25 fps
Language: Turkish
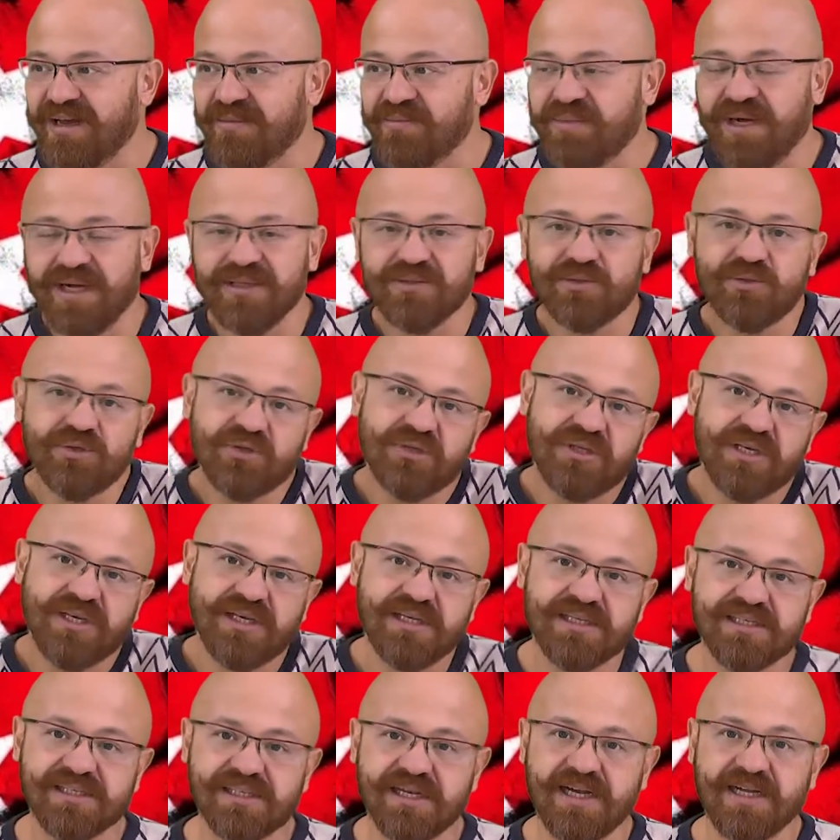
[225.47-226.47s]
Ben
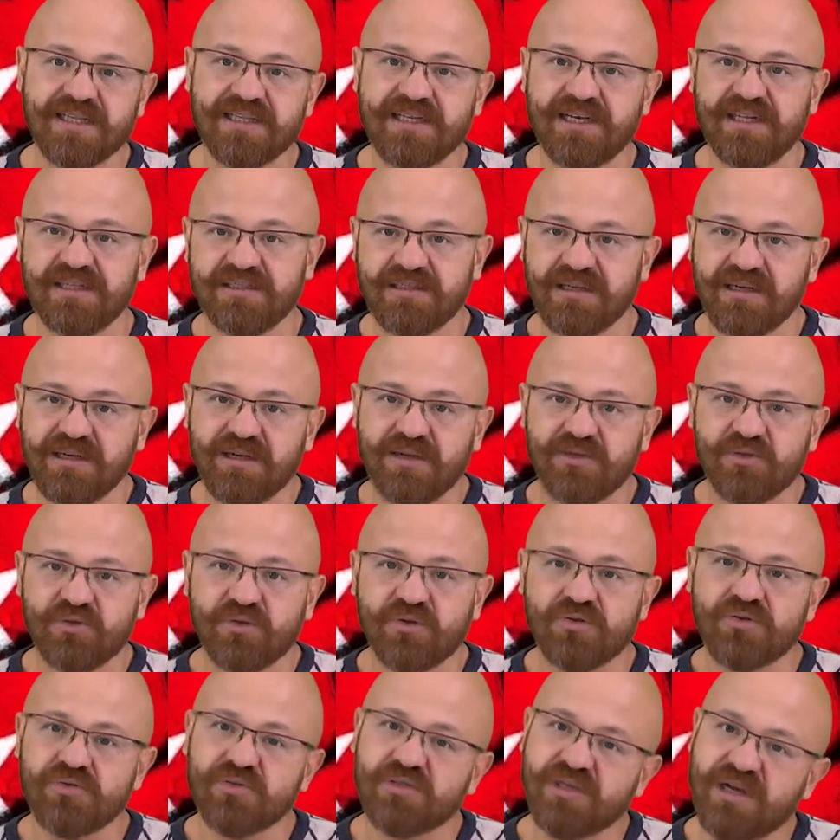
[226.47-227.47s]
Türkiye'ye zaten
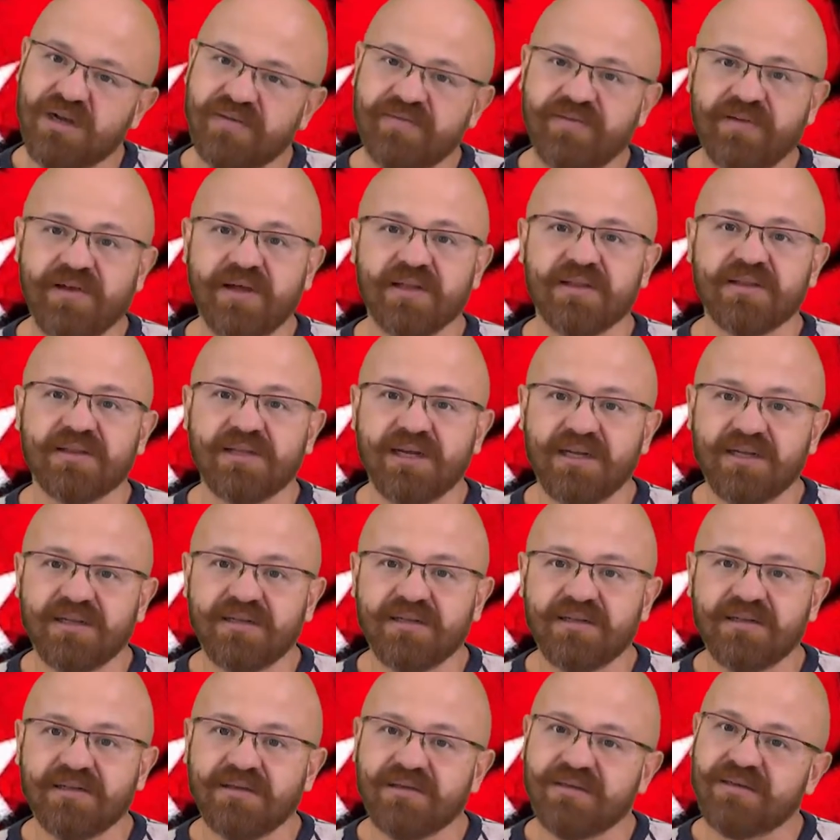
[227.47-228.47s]
çok güzel
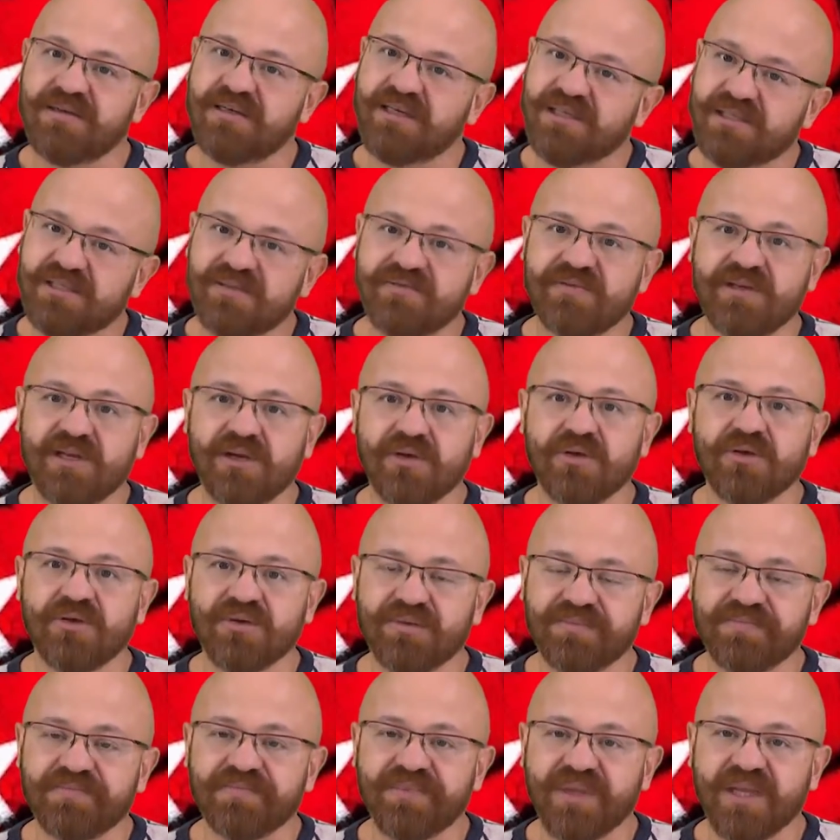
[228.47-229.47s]
fiyattan gazı
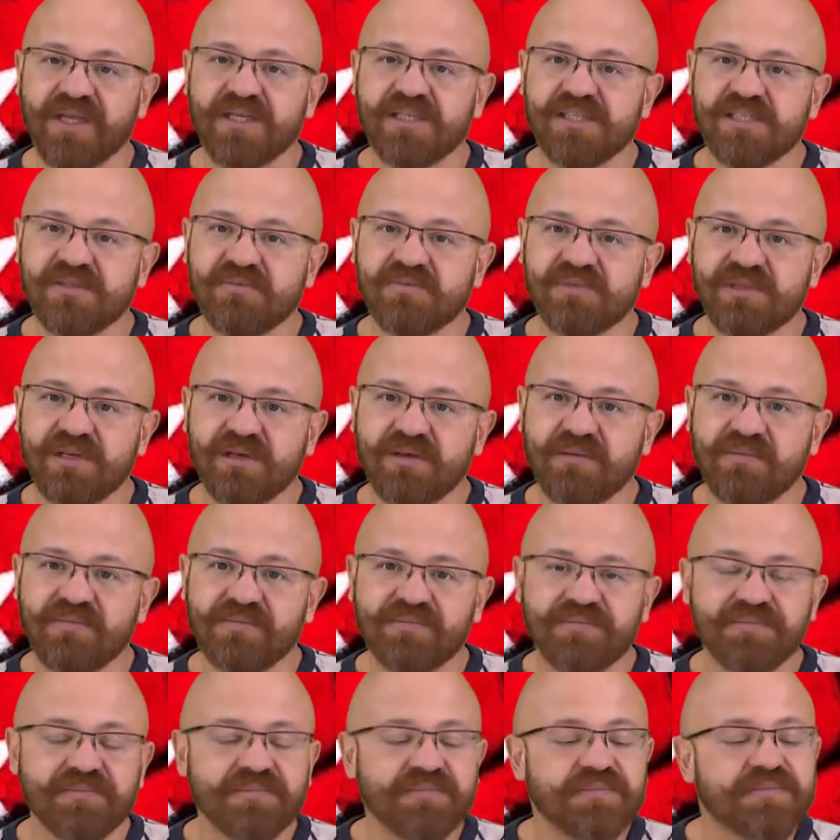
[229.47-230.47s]
veriyorum. E
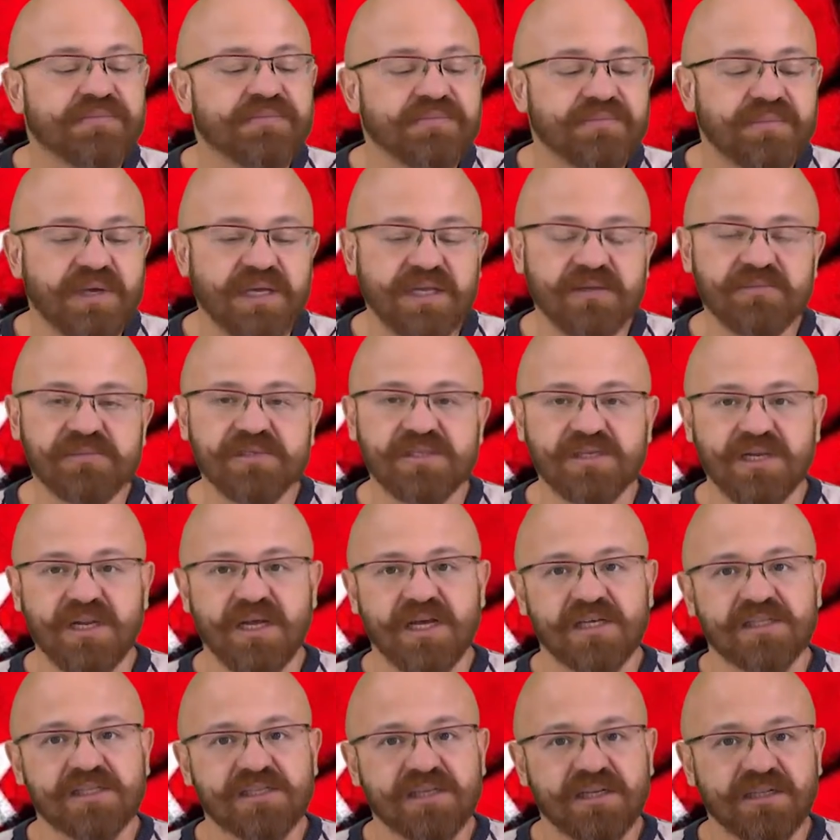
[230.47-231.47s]
şimdi benim
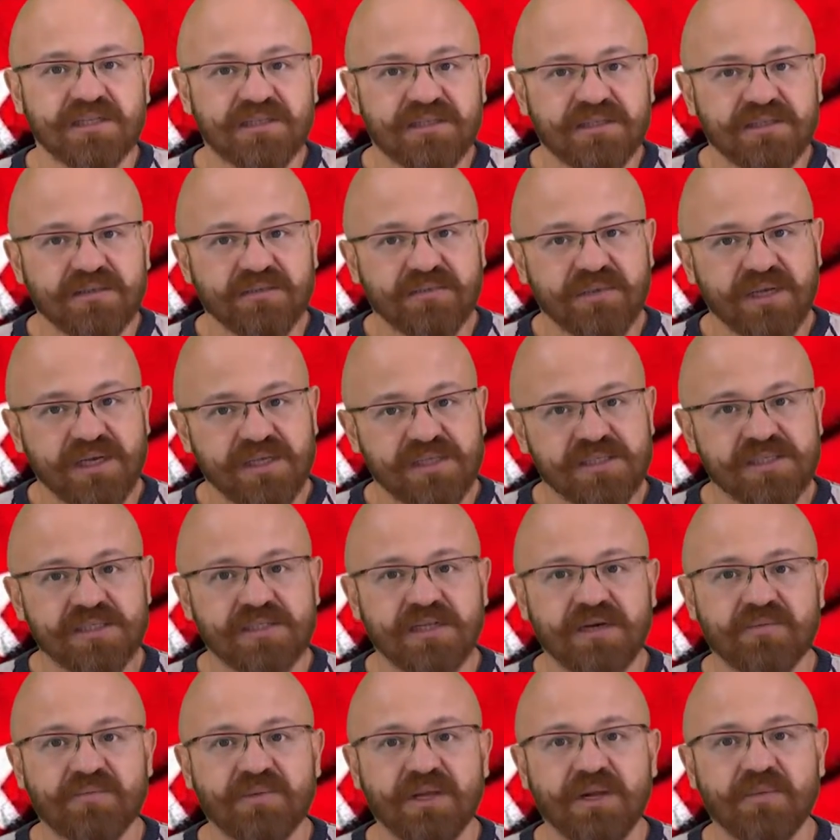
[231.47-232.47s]
silah sattığım,
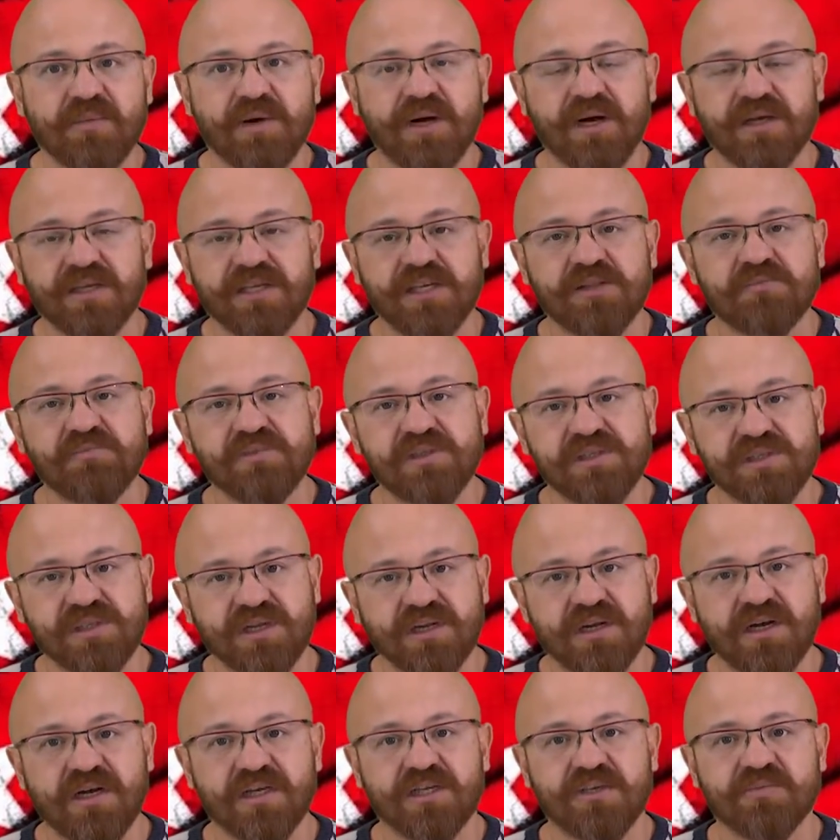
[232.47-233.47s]
eskiden benim 70
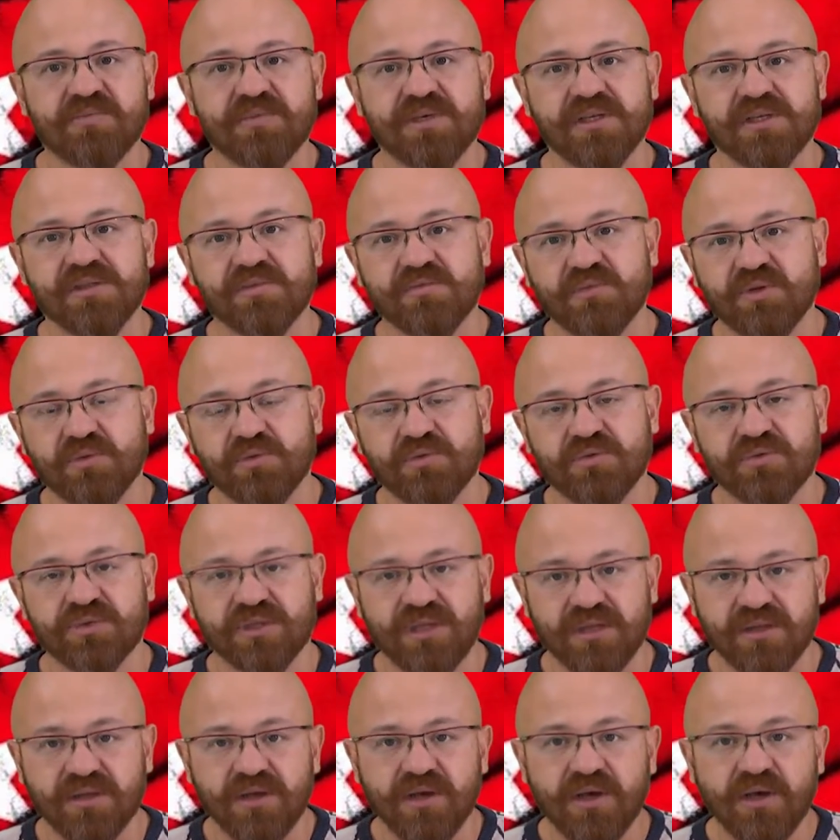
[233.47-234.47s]
sene hakimiyetimde
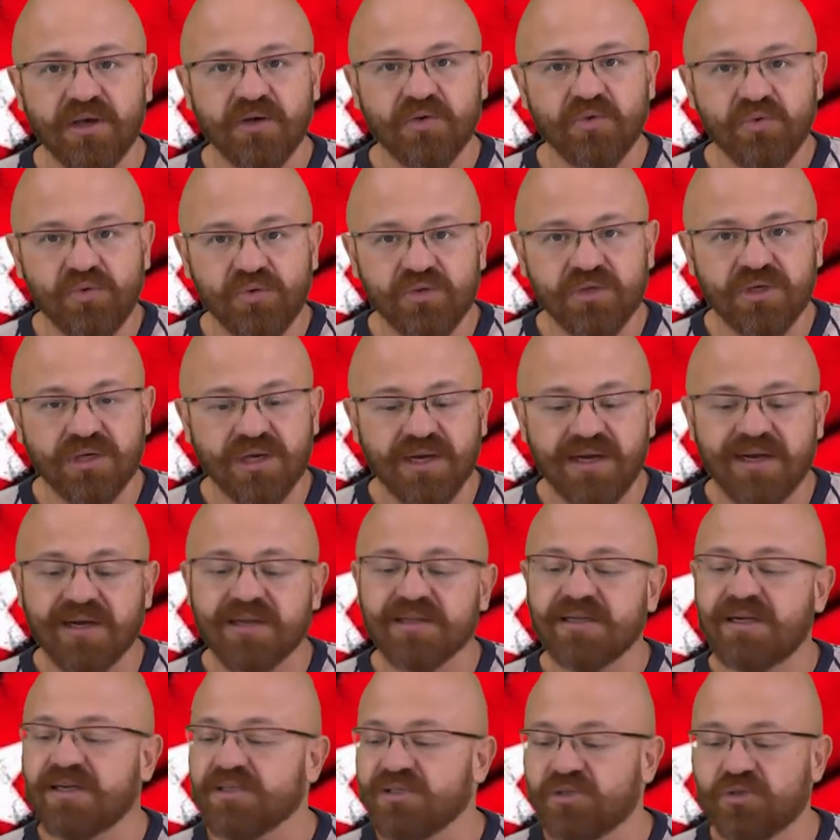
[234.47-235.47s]
bulunan ülke
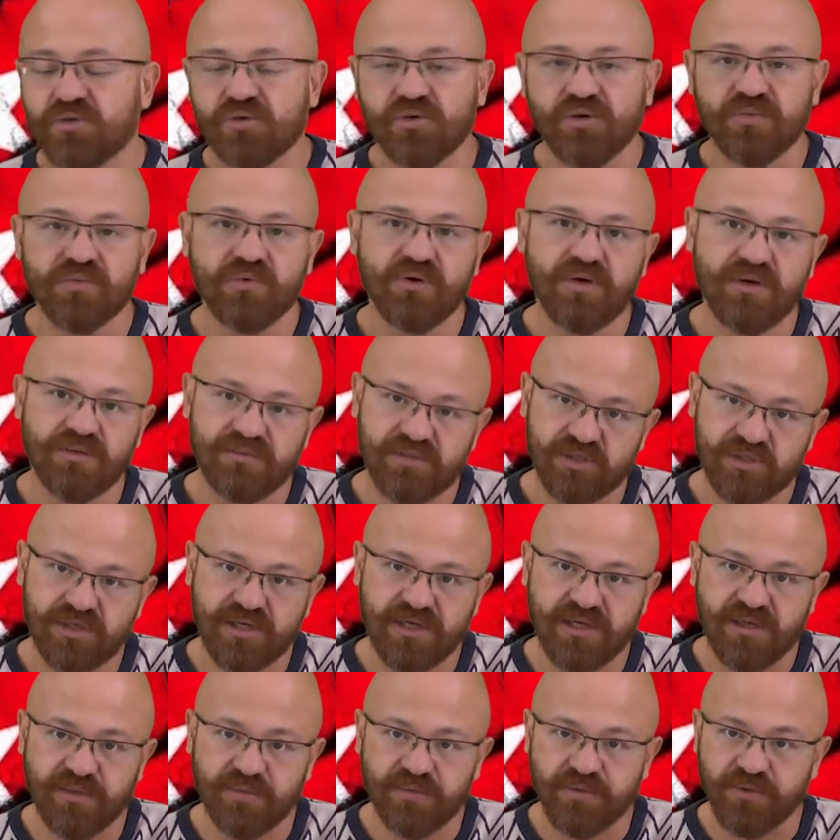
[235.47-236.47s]
aradan çıkıyor böyle bir
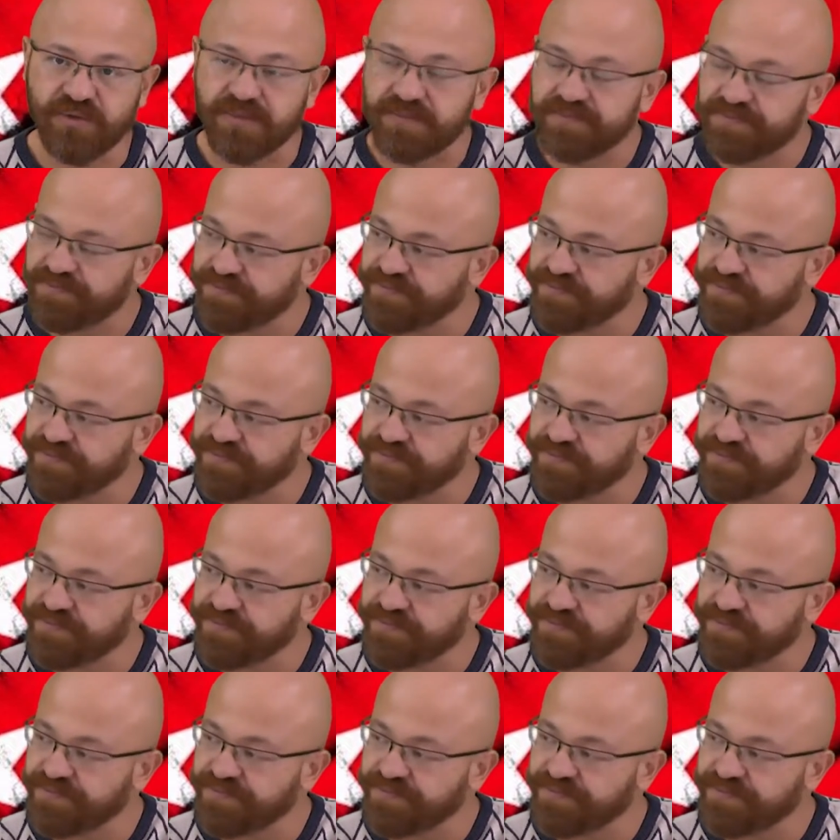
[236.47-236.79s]
şey yapıyor.